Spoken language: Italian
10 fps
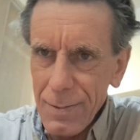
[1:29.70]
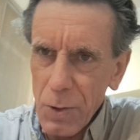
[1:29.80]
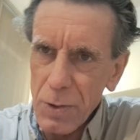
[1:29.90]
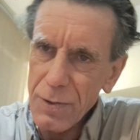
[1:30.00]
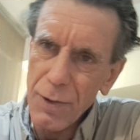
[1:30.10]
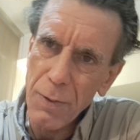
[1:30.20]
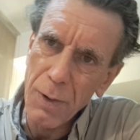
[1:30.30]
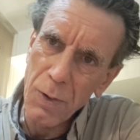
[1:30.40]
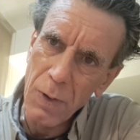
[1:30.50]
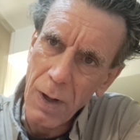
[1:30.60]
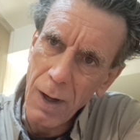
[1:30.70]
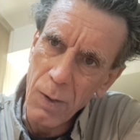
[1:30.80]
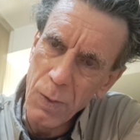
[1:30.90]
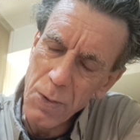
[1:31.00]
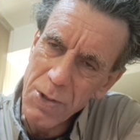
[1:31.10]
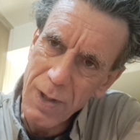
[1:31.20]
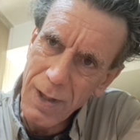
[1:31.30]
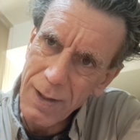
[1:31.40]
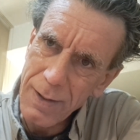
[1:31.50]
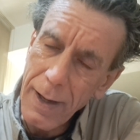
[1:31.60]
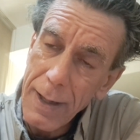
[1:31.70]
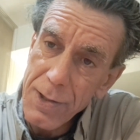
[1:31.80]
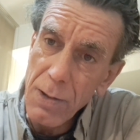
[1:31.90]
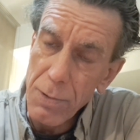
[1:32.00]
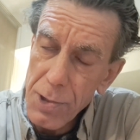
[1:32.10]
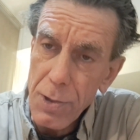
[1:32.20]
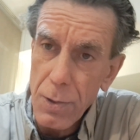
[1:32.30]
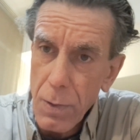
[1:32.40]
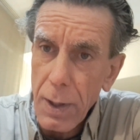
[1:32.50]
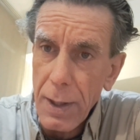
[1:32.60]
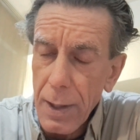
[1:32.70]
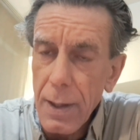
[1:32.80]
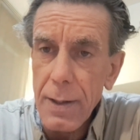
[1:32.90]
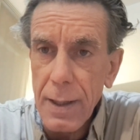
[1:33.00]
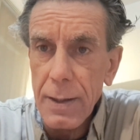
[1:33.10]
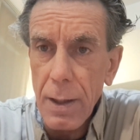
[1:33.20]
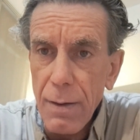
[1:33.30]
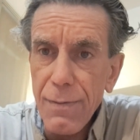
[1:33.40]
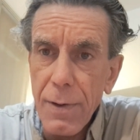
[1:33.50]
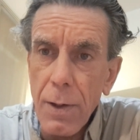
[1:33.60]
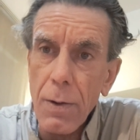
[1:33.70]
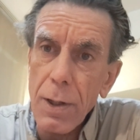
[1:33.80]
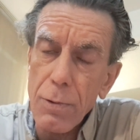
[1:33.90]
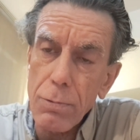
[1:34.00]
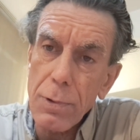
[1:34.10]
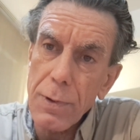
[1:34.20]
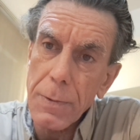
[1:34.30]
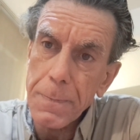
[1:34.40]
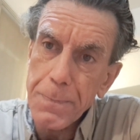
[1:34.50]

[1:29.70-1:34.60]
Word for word: continuino nella loro strada. E eh, c'è un signore che dà degli inferiori a tutti,